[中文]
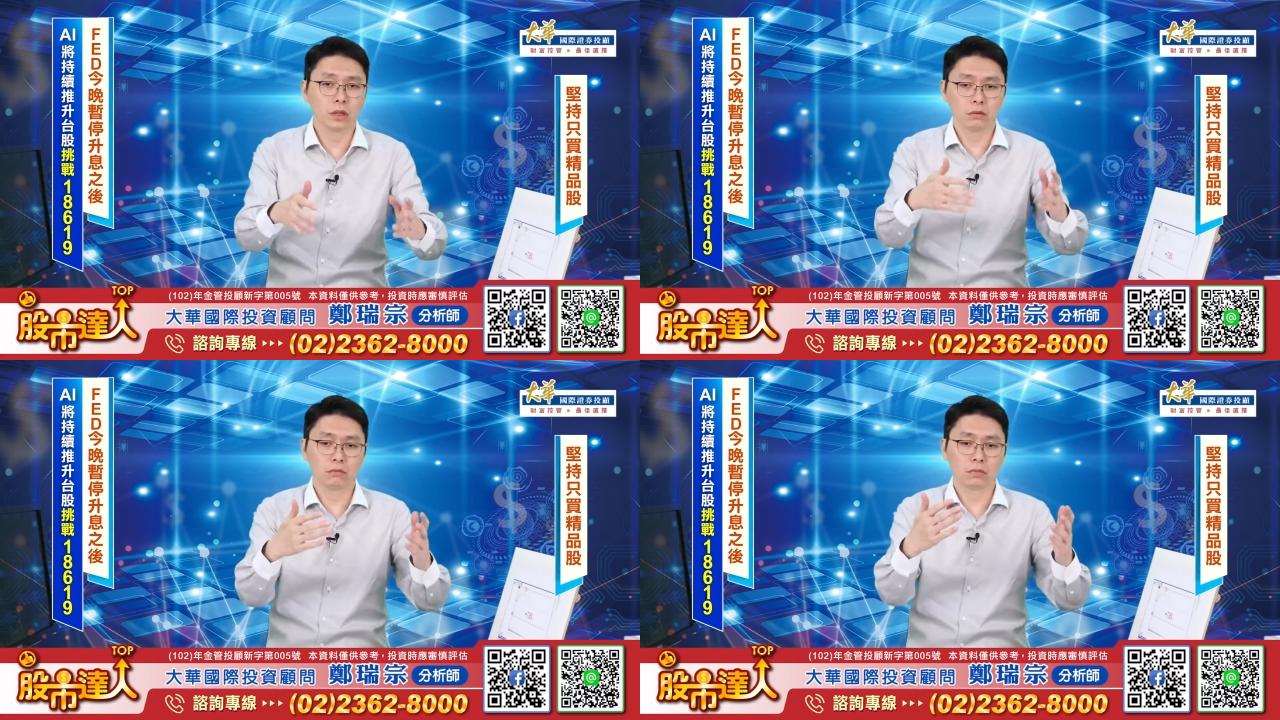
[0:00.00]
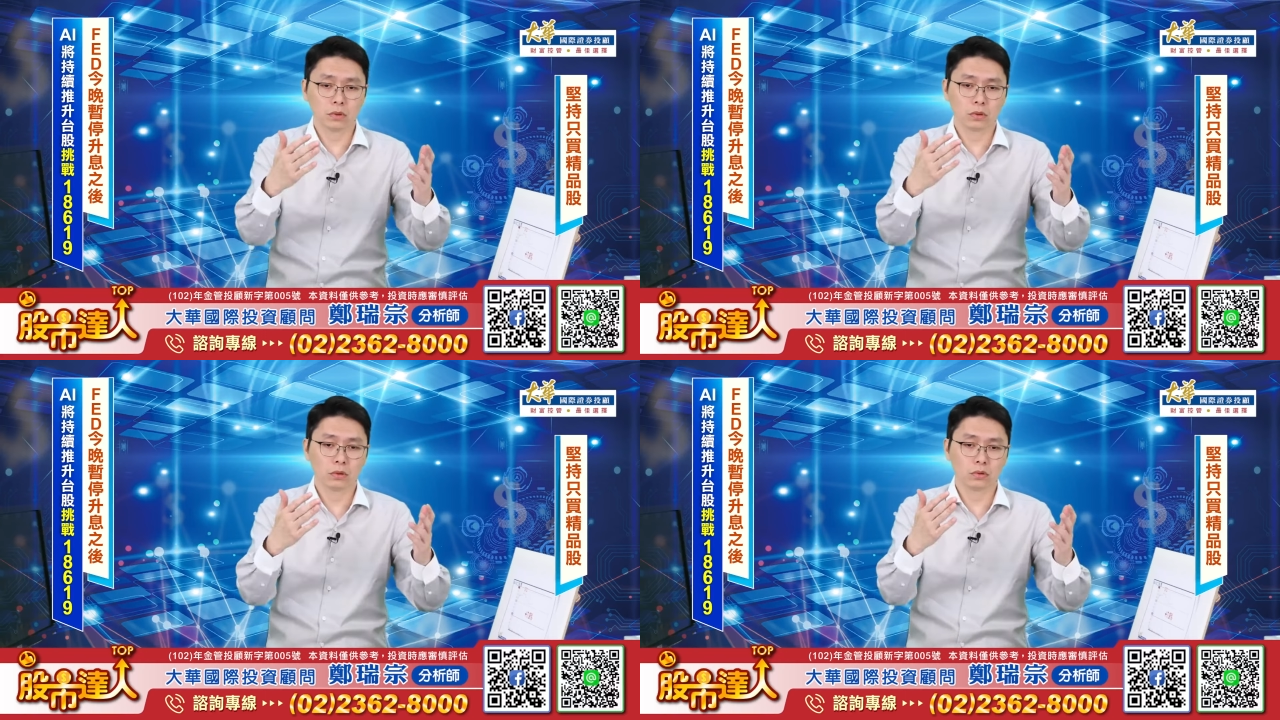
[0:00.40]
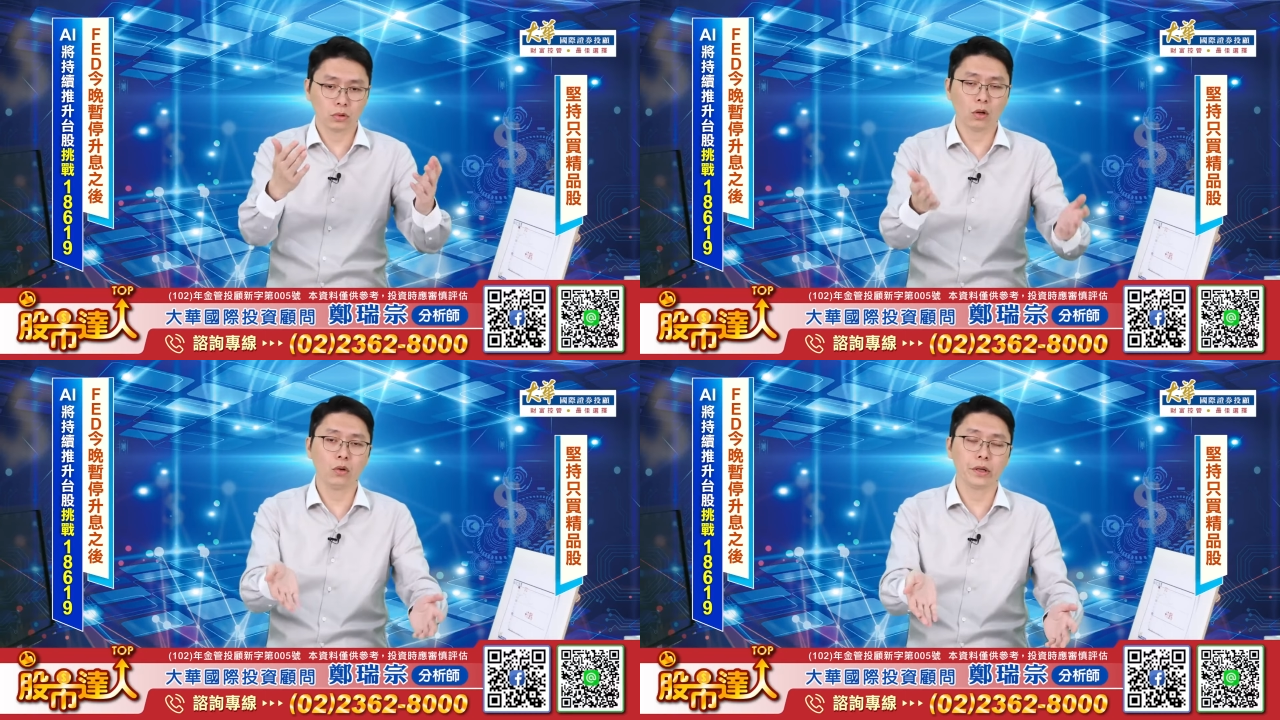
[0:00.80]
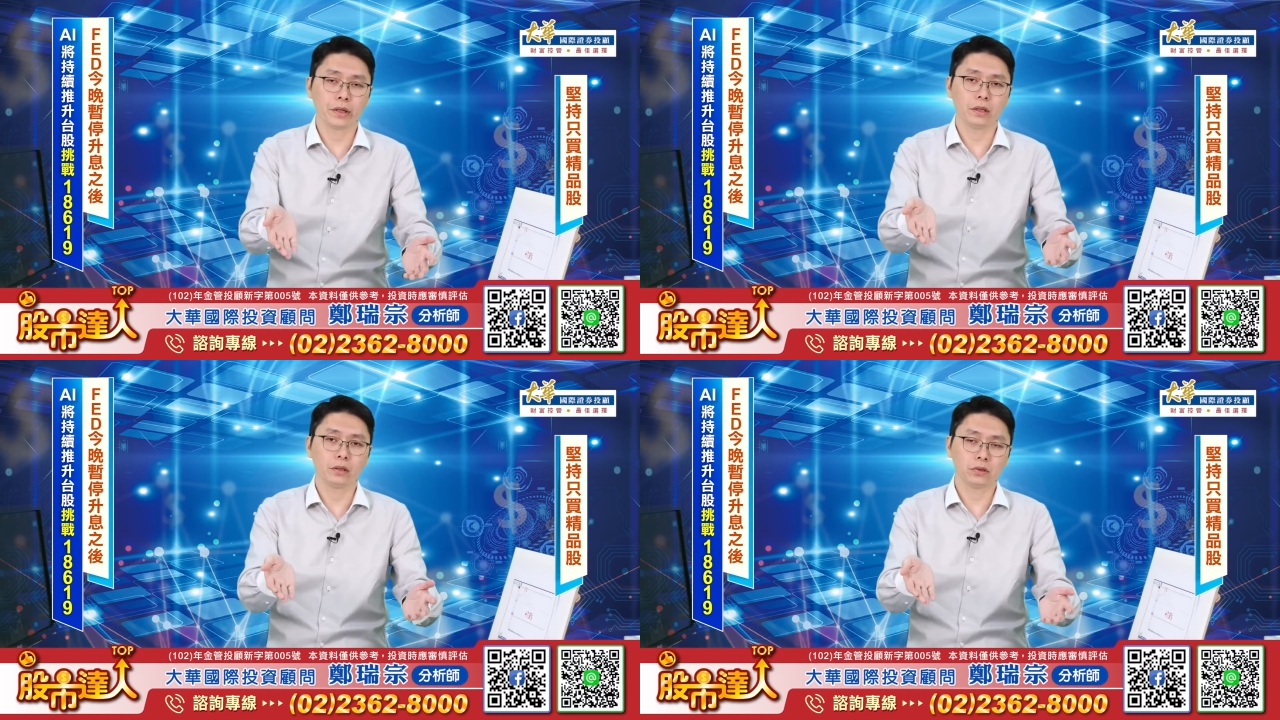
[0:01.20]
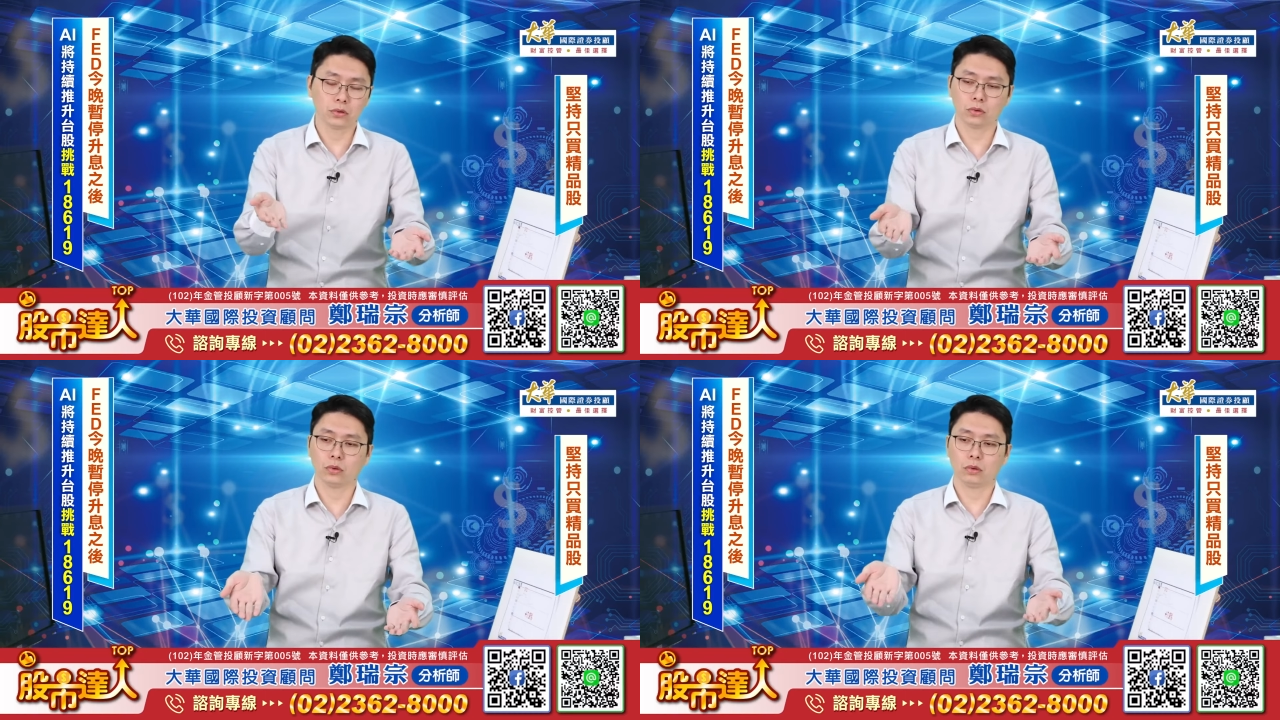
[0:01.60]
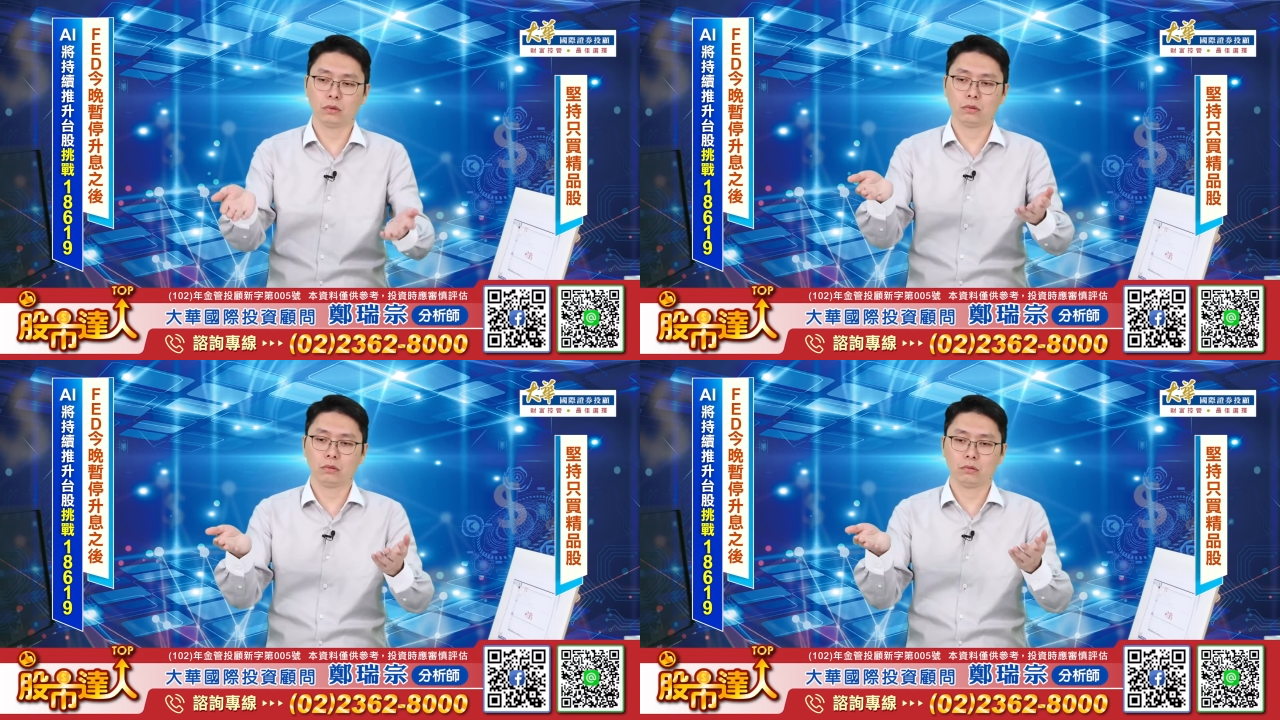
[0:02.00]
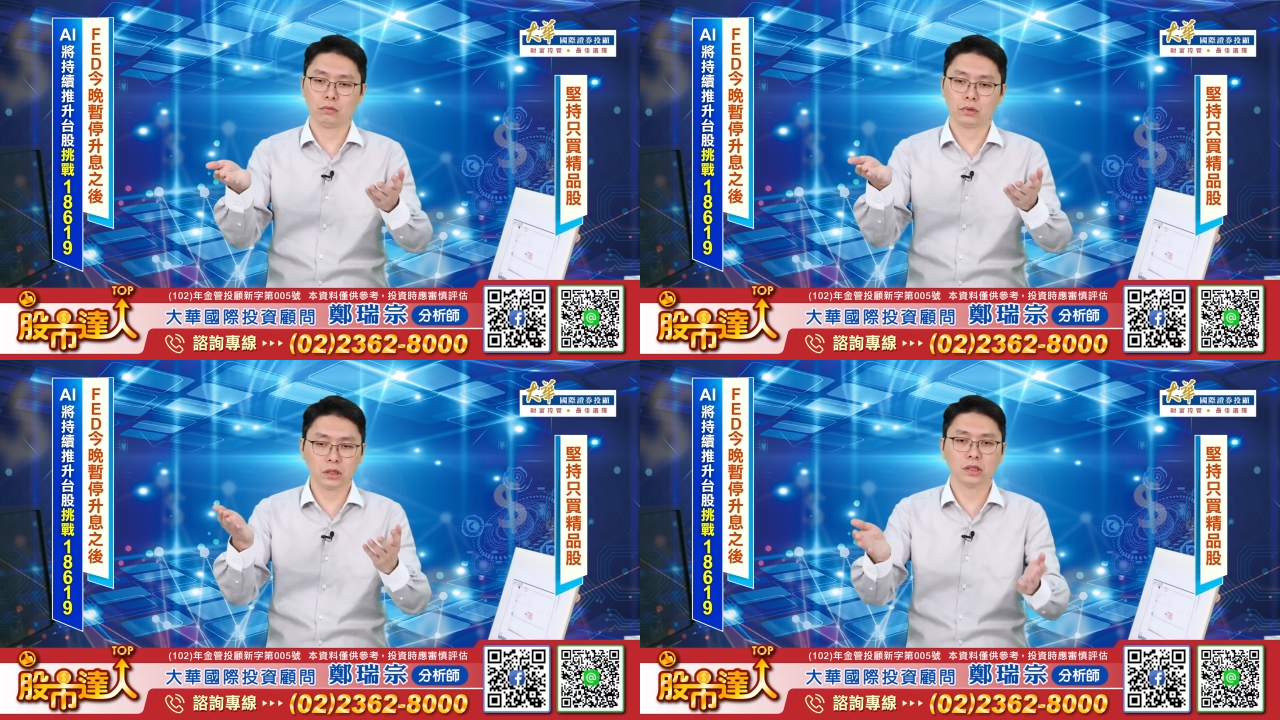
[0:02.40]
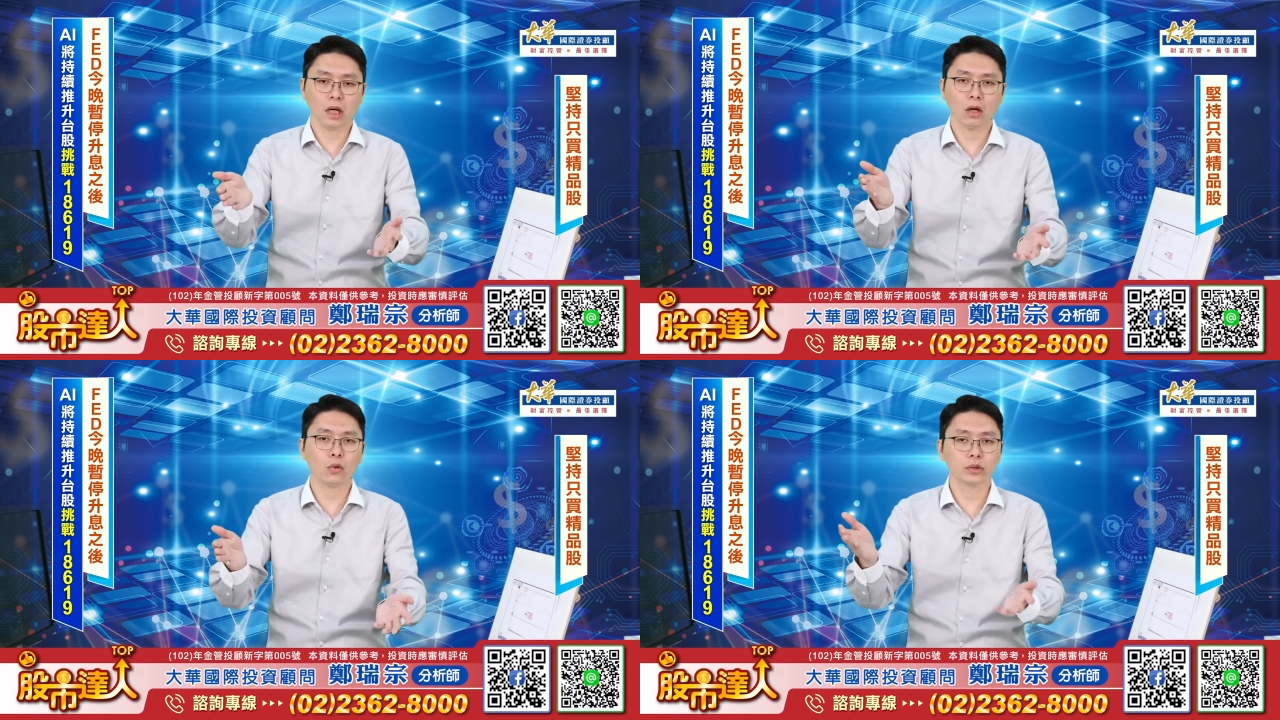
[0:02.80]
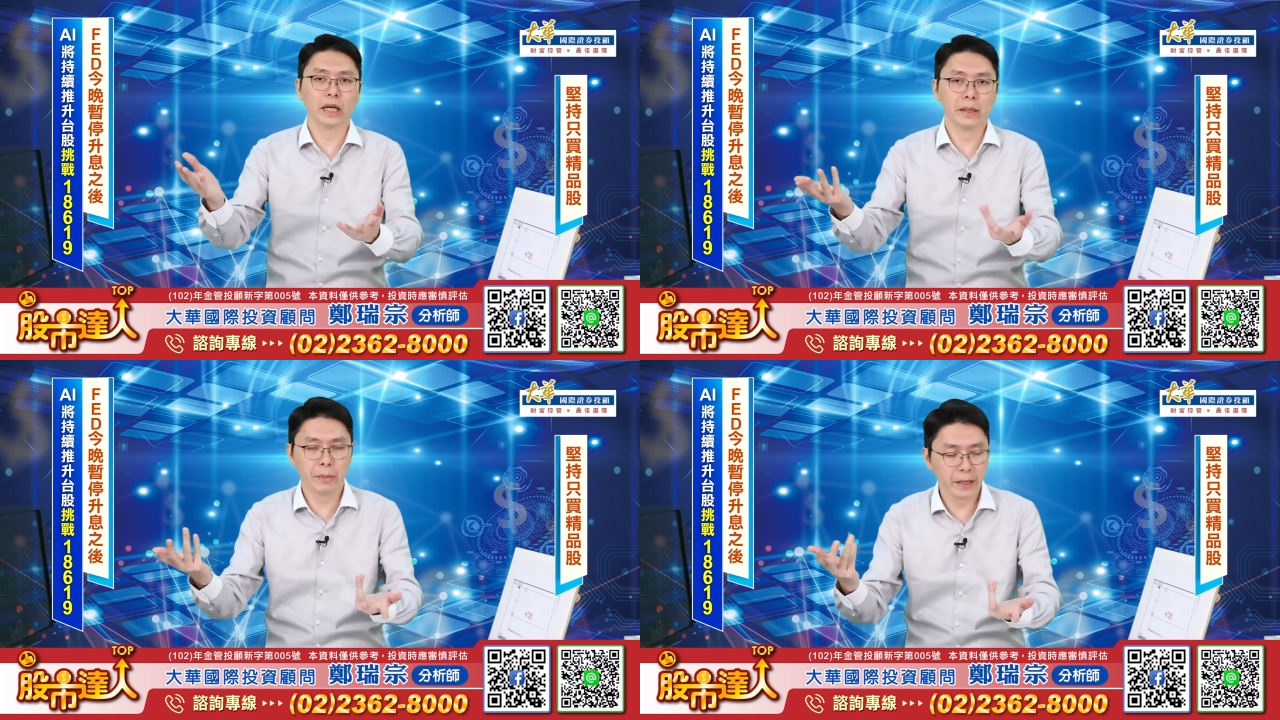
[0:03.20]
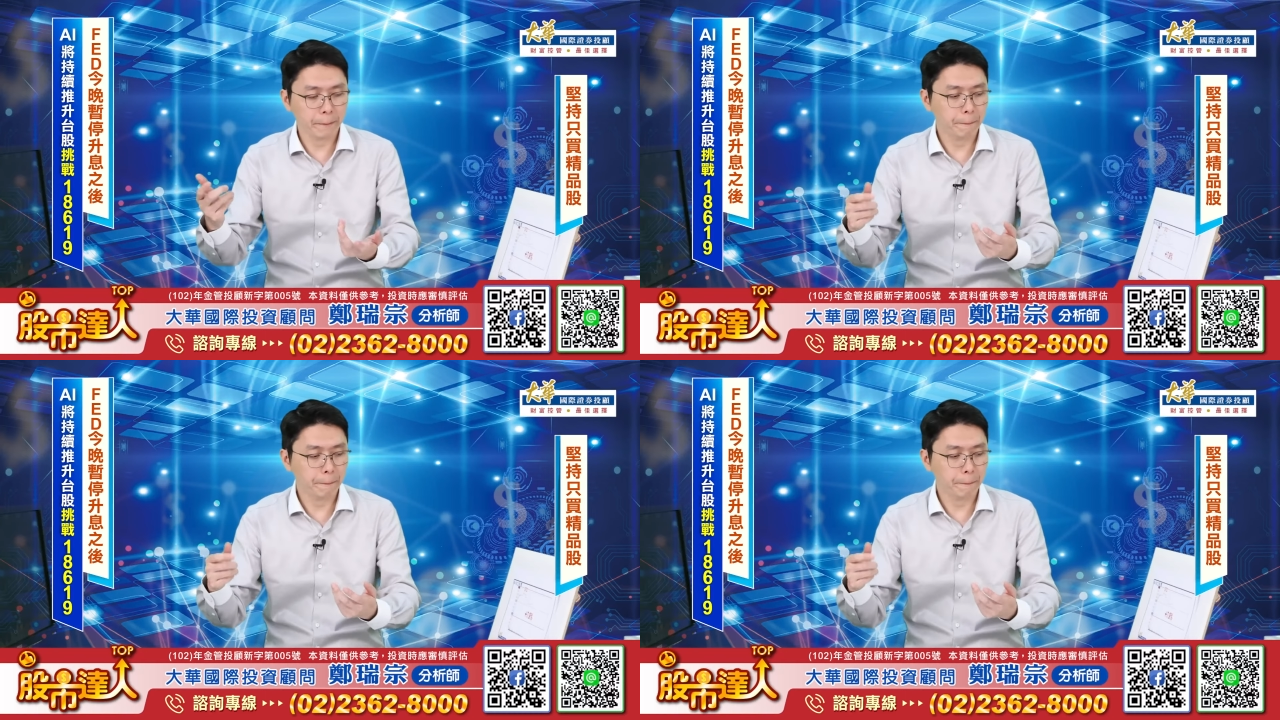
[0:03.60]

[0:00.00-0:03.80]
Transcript: 以股东会就说。至少要扩产一倍，